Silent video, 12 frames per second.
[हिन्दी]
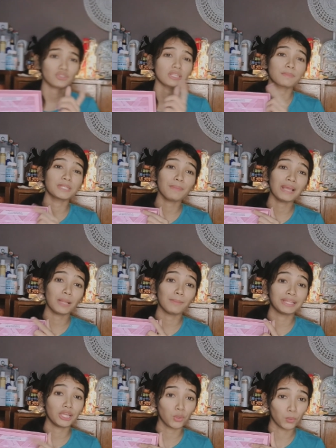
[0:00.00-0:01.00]
तो सबसे पहला
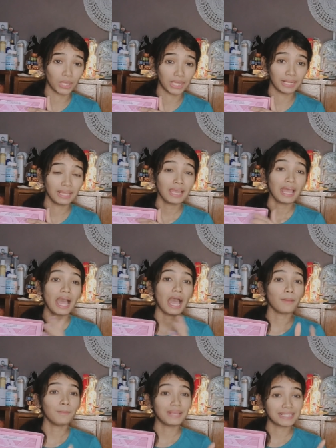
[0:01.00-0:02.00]
मिलता है रोलर
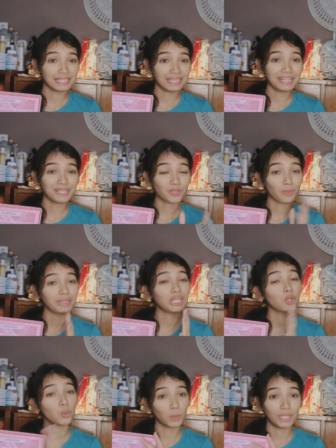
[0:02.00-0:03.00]
अब बेसिकली इसको
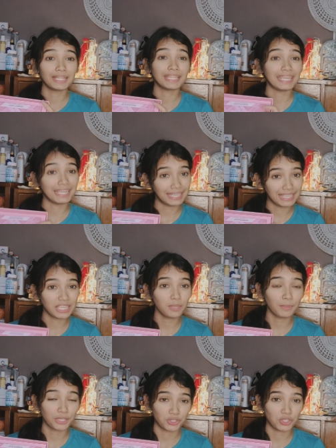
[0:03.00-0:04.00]
मैंने रोलर के लिए
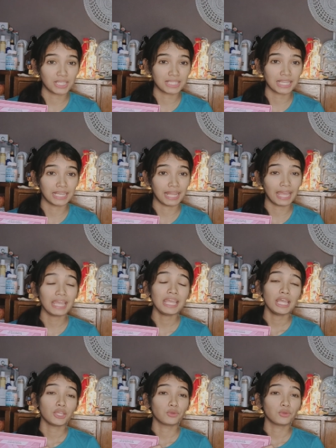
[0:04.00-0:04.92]
ही परचेज़ करा है